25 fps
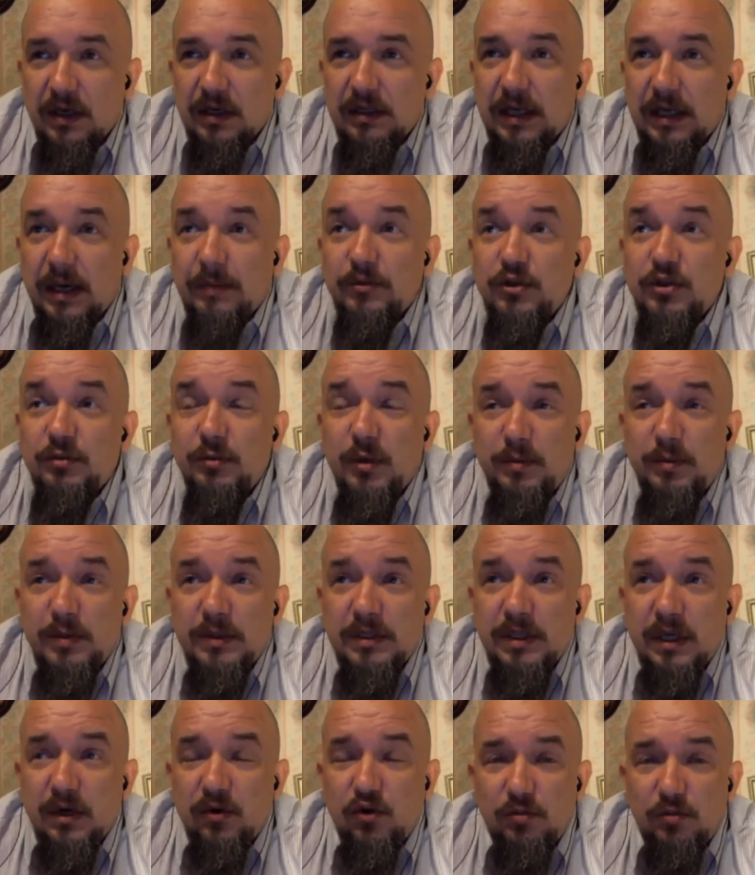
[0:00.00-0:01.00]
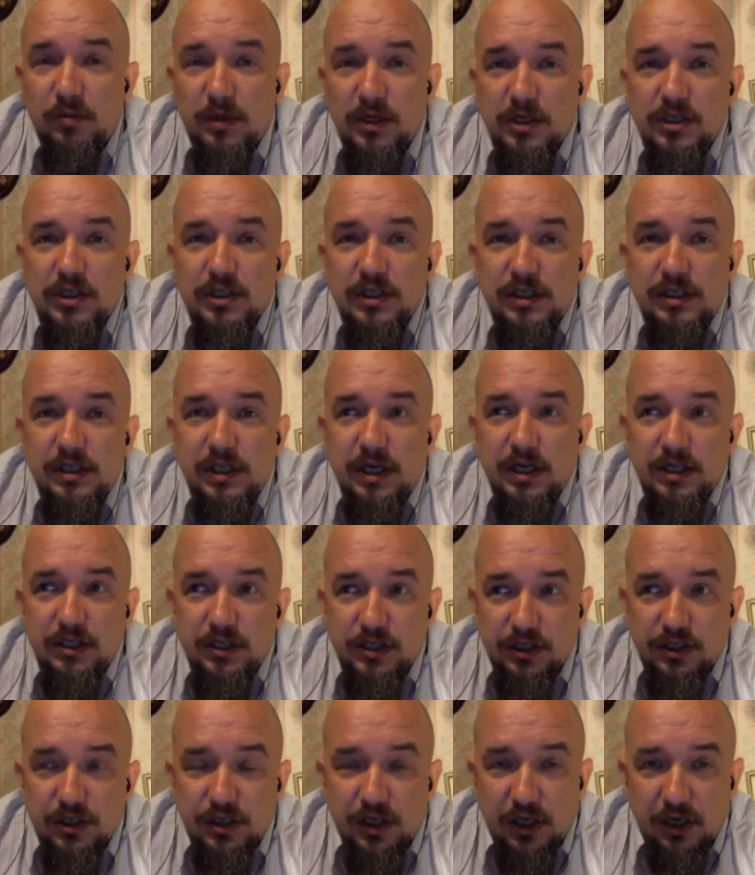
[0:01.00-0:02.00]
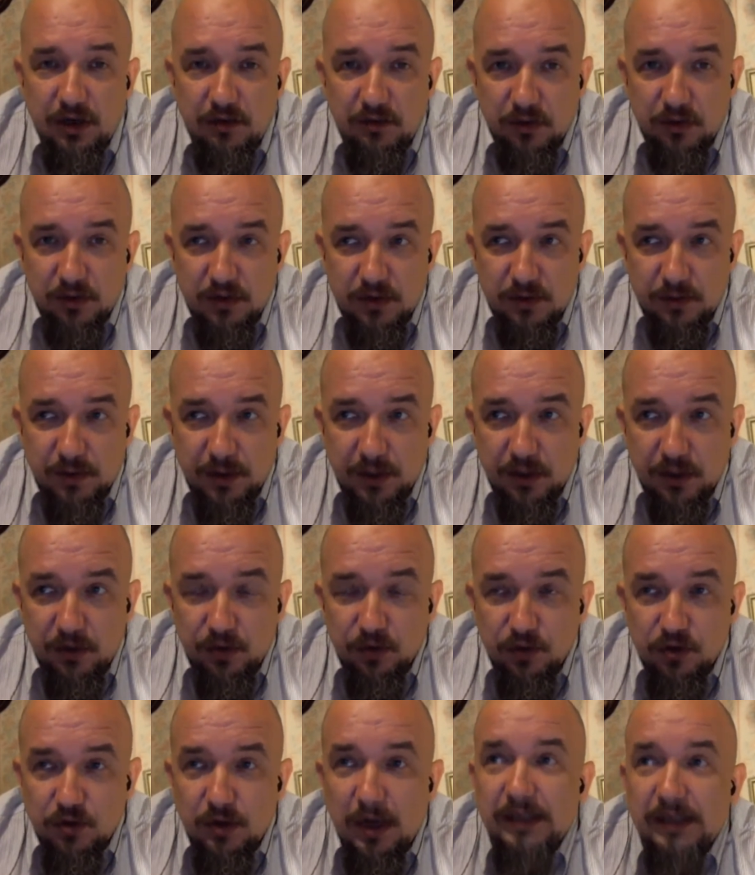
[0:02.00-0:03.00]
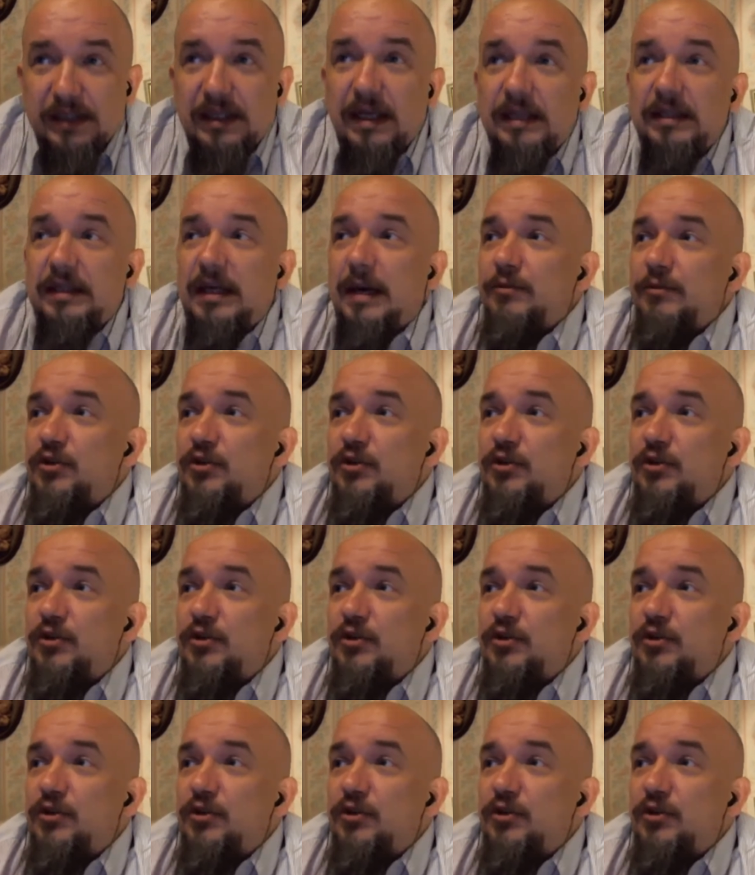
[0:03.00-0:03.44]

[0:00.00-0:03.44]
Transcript: Там же мы познакомились с Сашей Штавелом, с предыдущим. А та, там